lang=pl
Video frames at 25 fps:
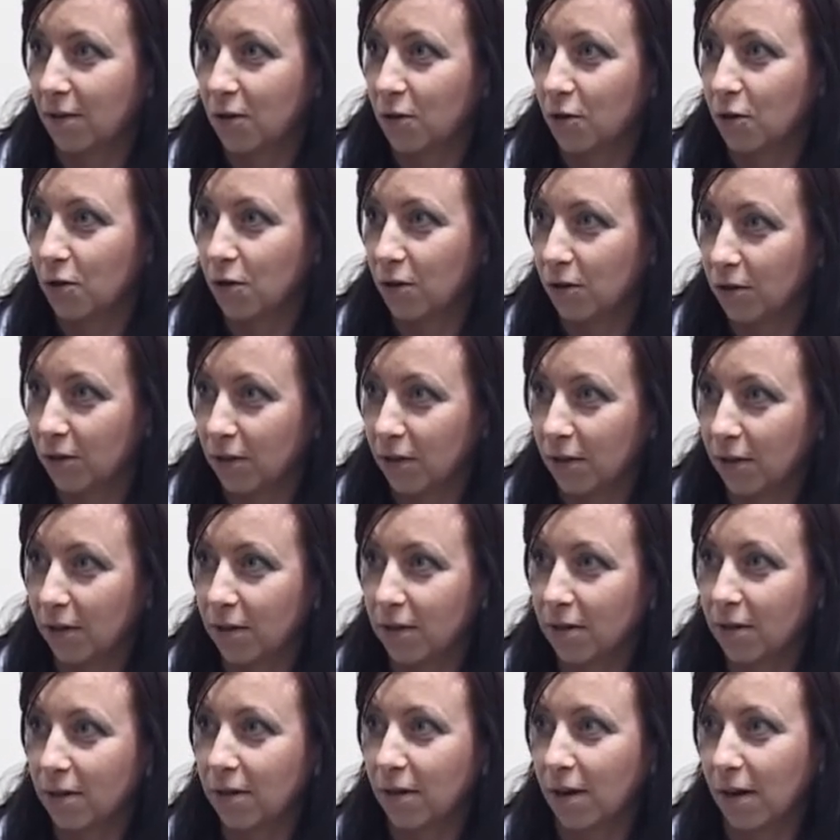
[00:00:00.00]
y,
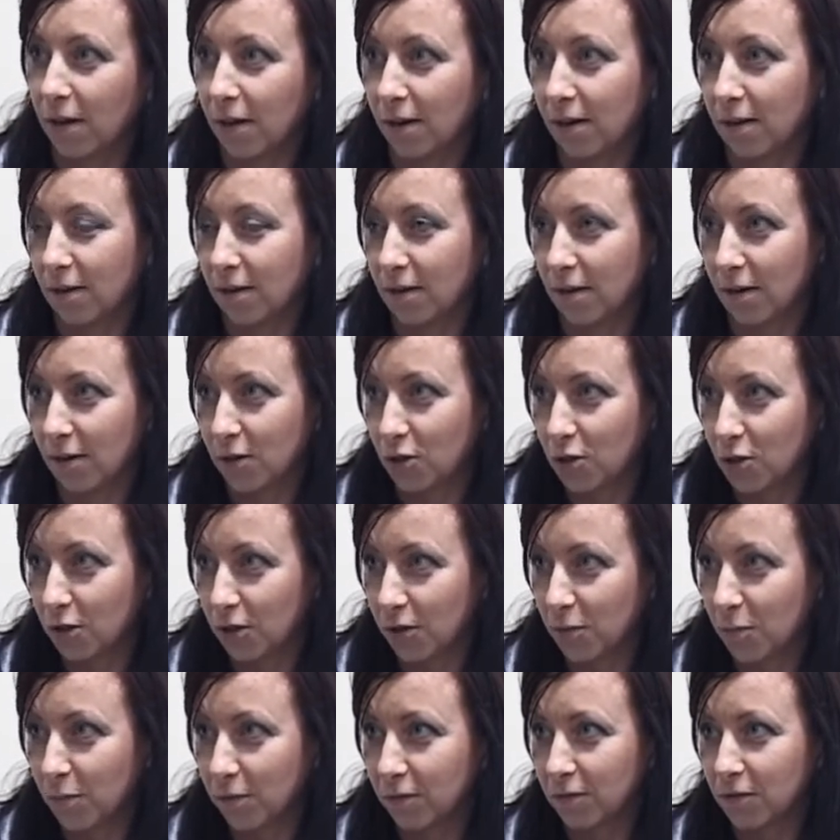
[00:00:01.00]
innych, ale
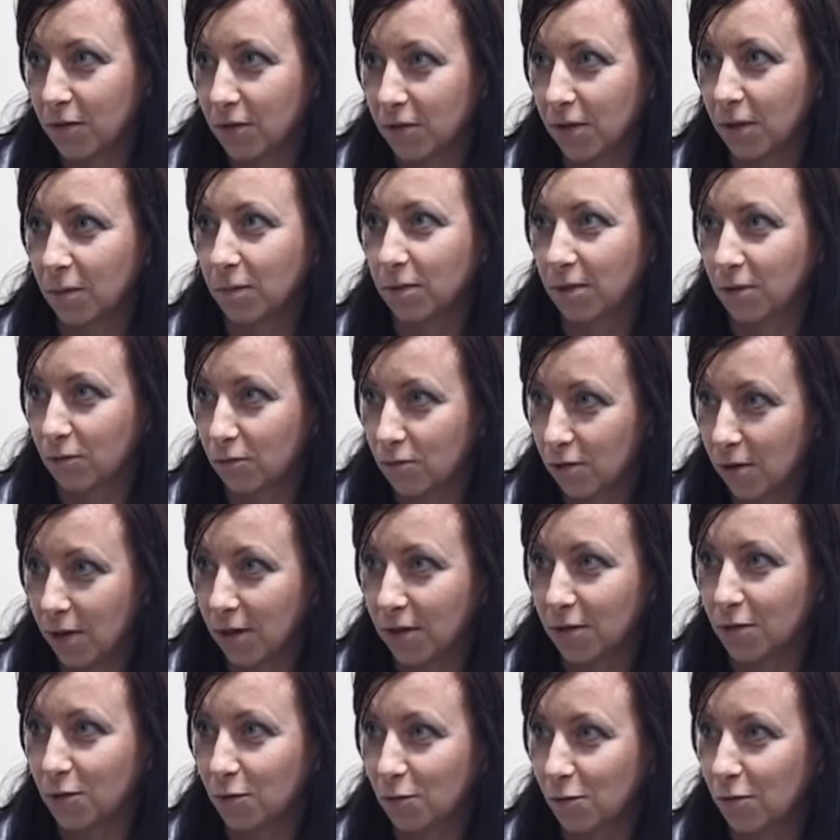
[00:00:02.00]
raczej powinnam
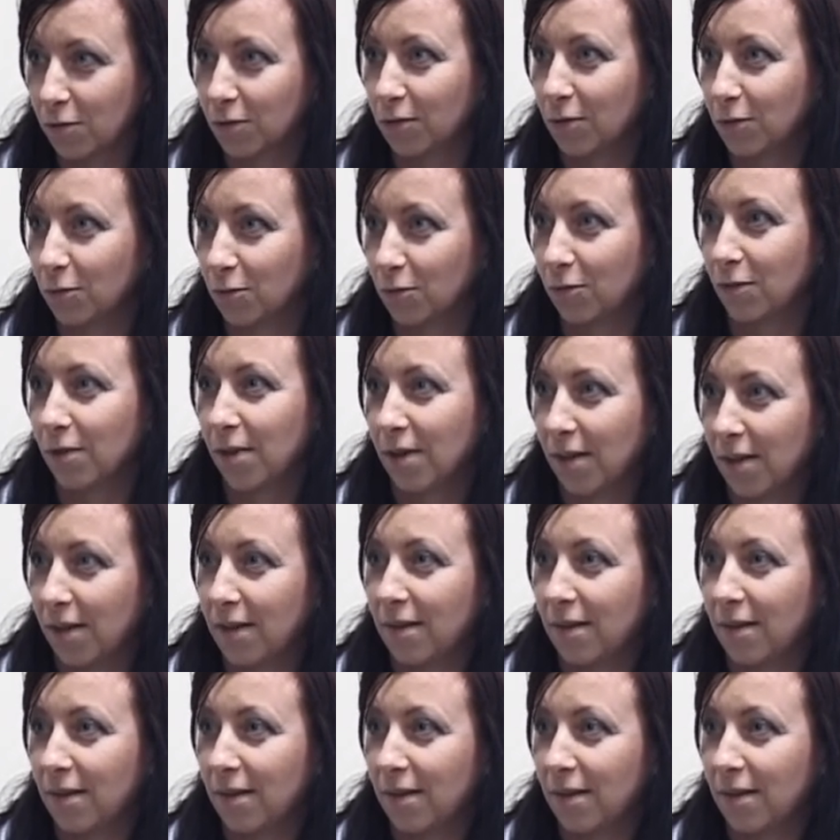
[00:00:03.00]
słuchać głosu